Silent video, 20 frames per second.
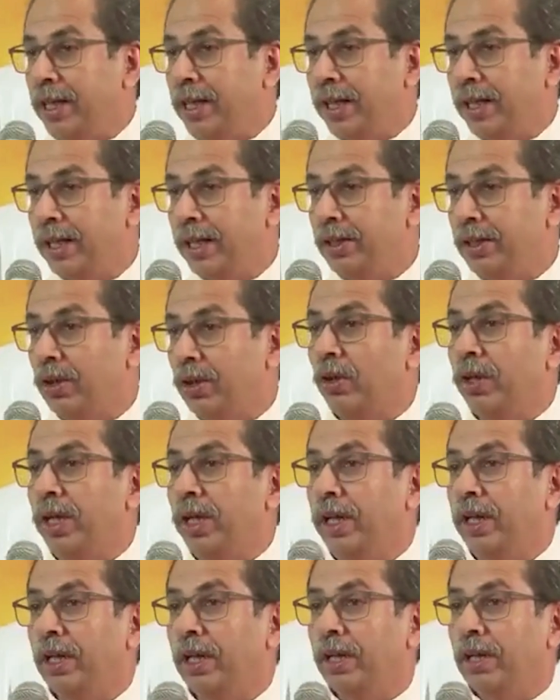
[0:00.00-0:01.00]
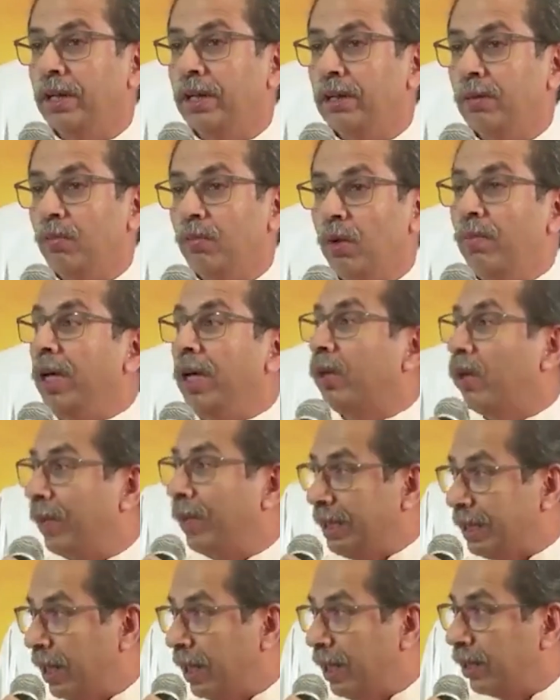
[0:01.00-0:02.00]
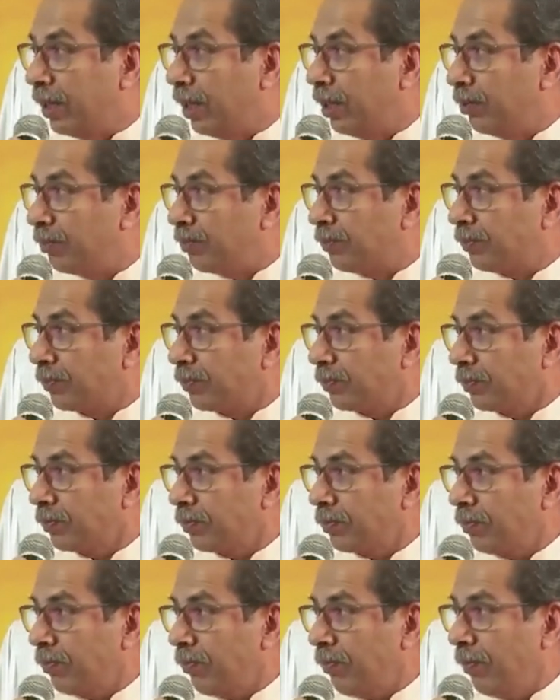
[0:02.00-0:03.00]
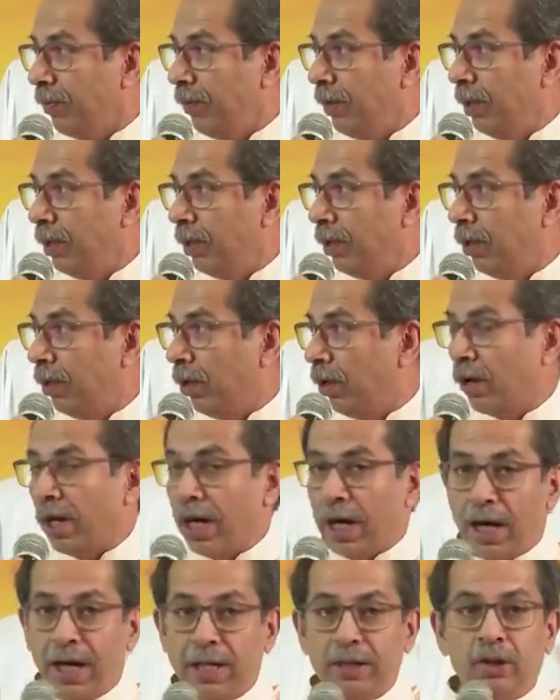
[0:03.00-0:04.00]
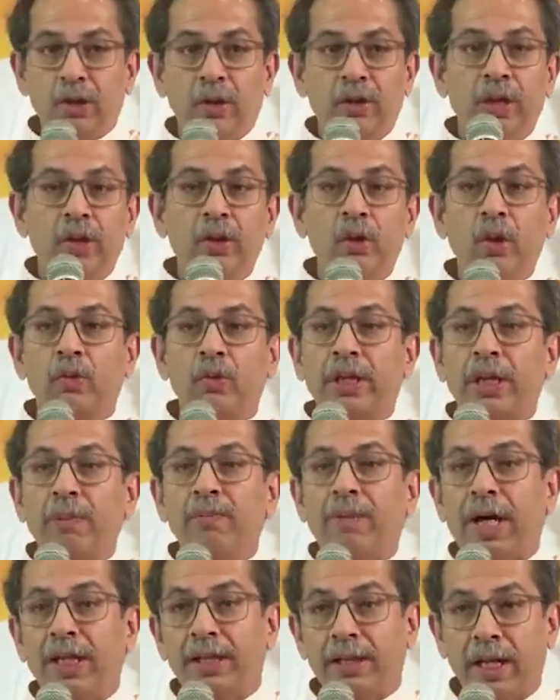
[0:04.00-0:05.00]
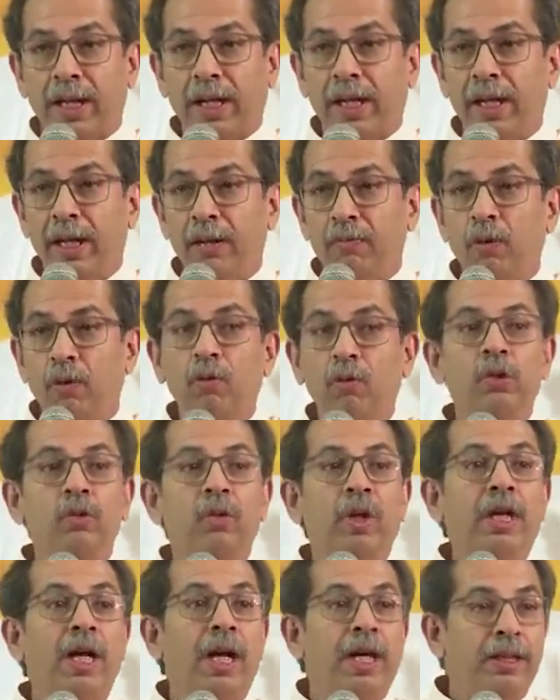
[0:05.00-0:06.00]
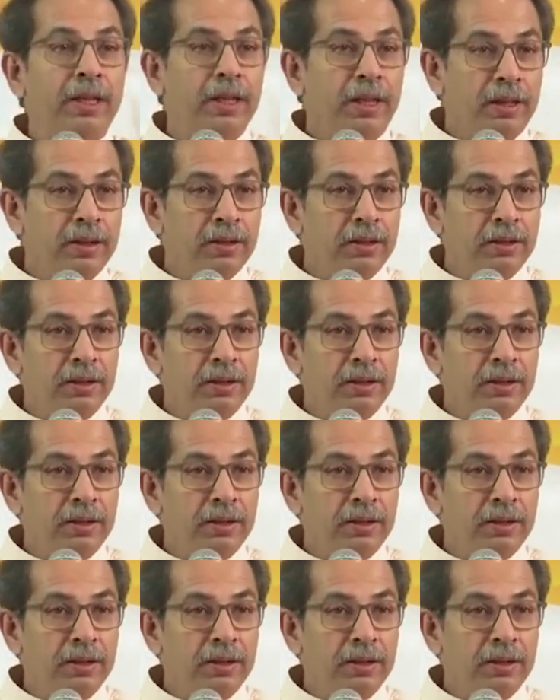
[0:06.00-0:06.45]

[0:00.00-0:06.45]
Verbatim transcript: सैनिक हैं जिन्होंने मुंबई को बचाया था और आज जो हिंदुत्व की बात कर रहे हैं वो उस वक्त कहां थे